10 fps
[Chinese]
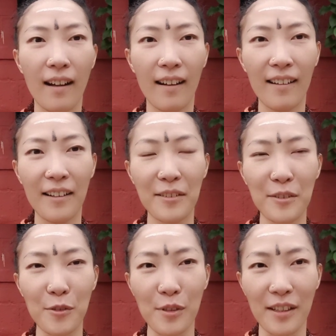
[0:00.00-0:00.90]
呃，
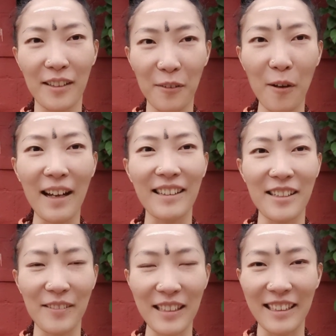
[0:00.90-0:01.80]
就是很快的
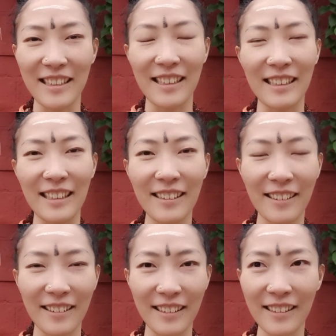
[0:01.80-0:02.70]
成为你的一
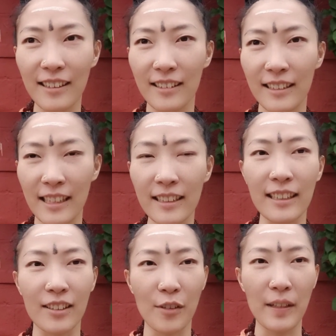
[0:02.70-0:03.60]
个一个情
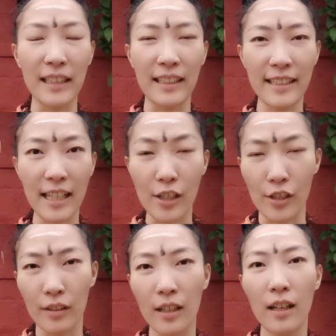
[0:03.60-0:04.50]
景，成为你的现
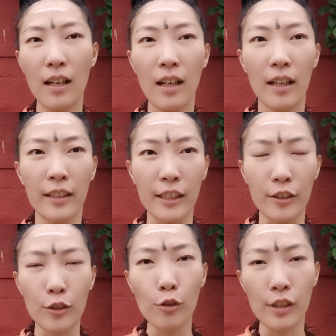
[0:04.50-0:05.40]
实呢，你
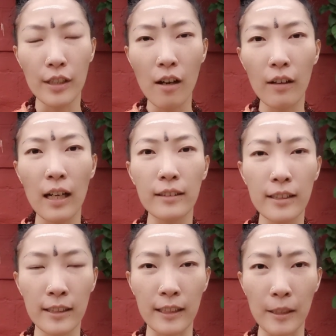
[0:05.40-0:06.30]
就是要让
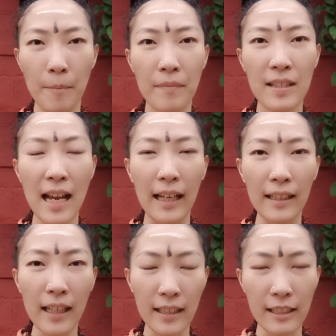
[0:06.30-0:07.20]
自己在
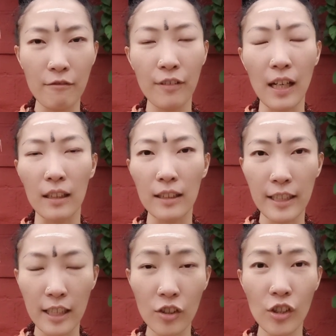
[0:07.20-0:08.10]
内心非常的
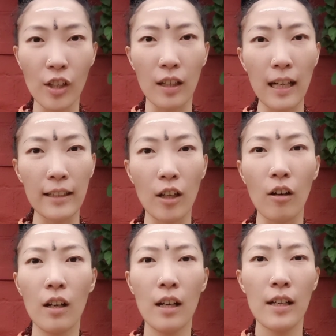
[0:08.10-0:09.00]
清澈，看到。
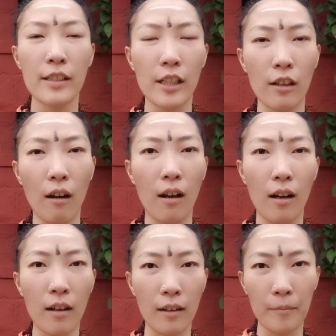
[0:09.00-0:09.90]
这个
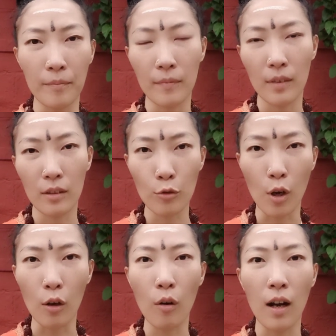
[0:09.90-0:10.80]
啊
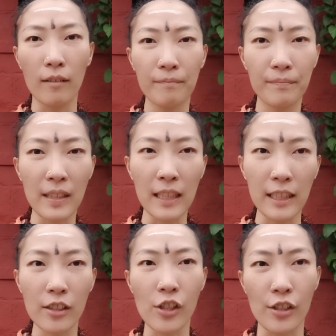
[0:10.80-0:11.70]
状况已
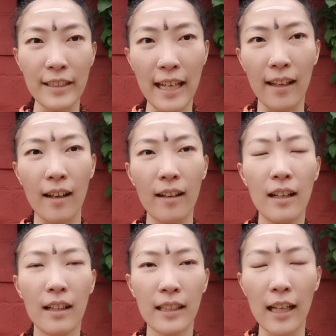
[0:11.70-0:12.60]
经实现了，
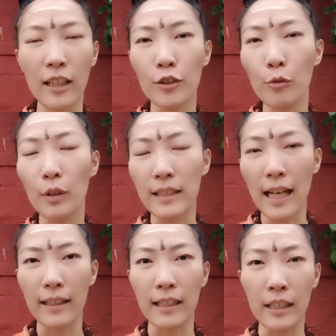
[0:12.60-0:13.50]
它呢就会
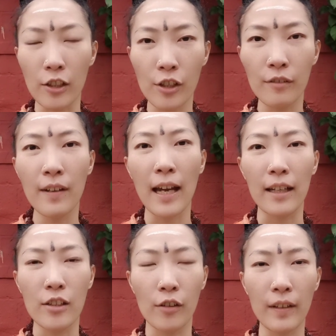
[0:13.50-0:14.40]
在你的身外
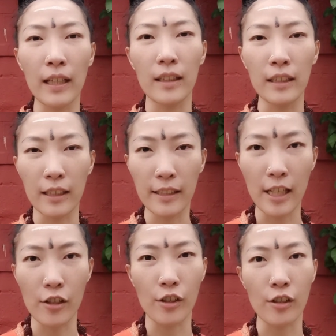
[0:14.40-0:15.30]
成为你的
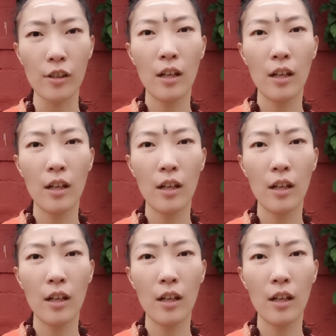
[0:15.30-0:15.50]
现实。